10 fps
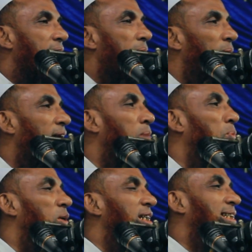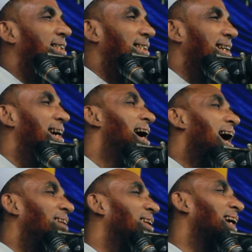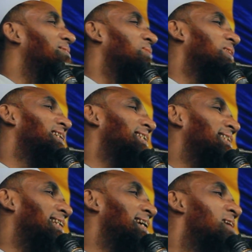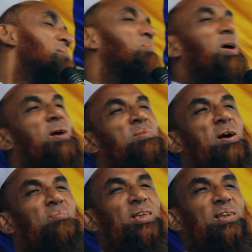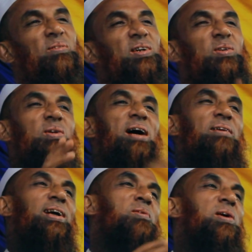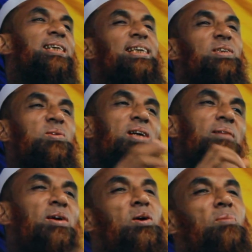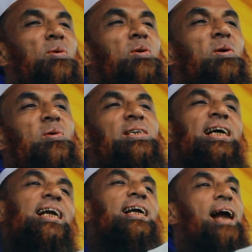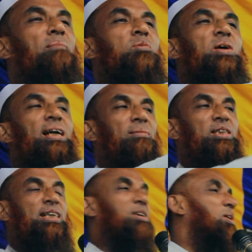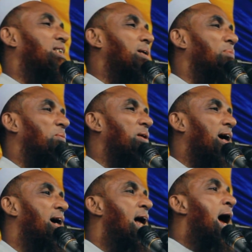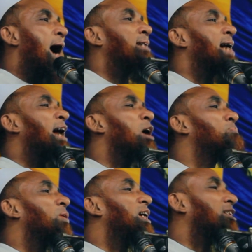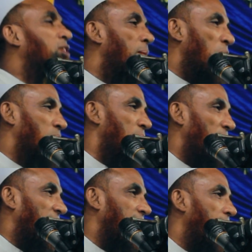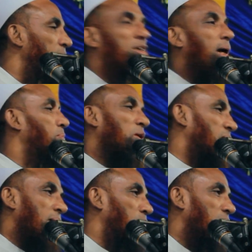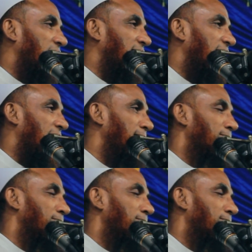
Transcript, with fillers: আমার এক পুলিশ আছে আমার এক পুলিশ আছে বড় মোহাম্মতের পুলিশ উনি আমার কয়ে দিয়েছে হুজুর আমার গল্পগুলো কইতে গেলে নাম কইয়েন আমি তাতে লজ্জা পাবো না হাজারো পুলিশ সবক পাবে আমি তারপরও নাম বলতেছি না